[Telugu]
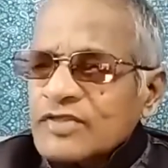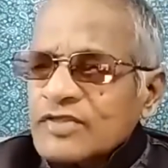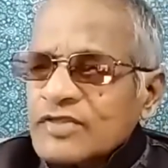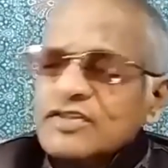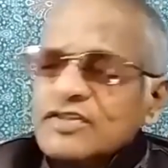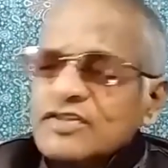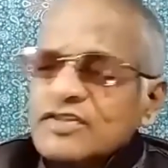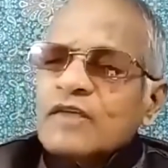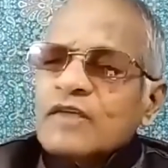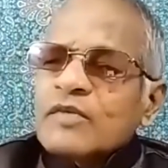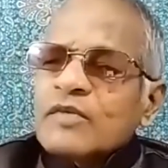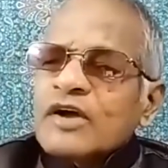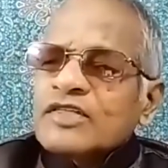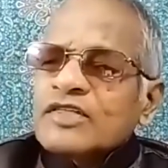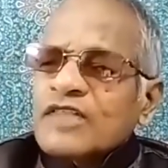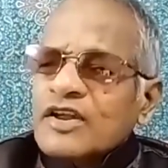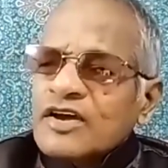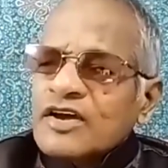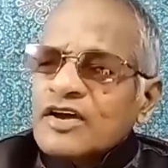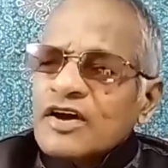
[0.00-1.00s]
ఇది
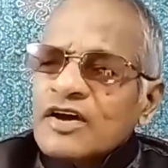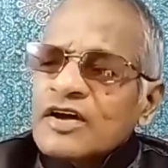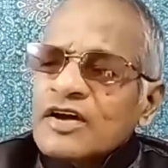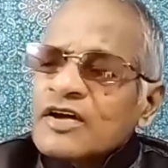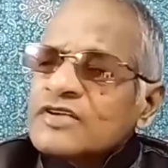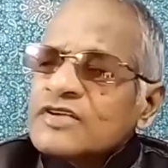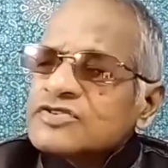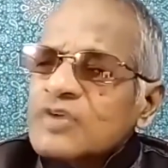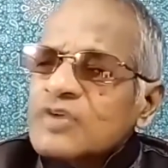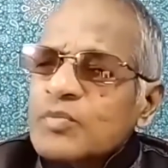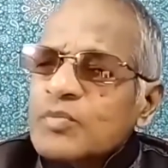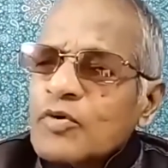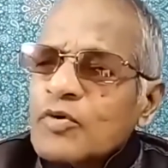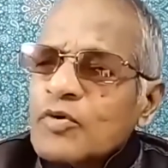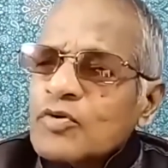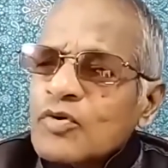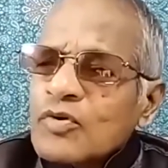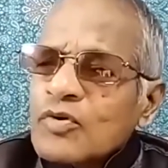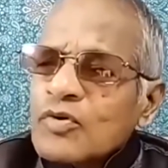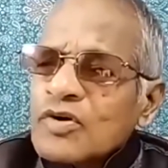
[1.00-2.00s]
నయమైందని
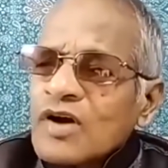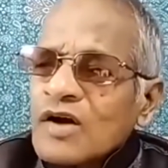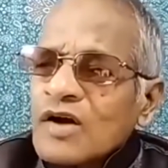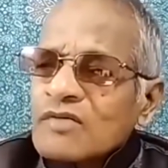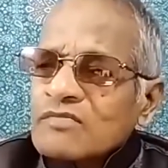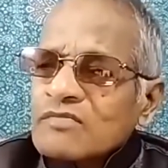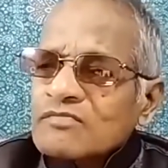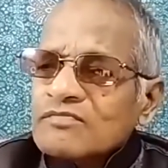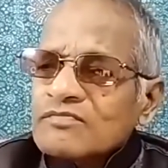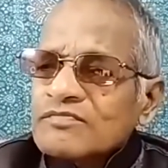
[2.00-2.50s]
చెప్పుకుంటూ ఉంటారు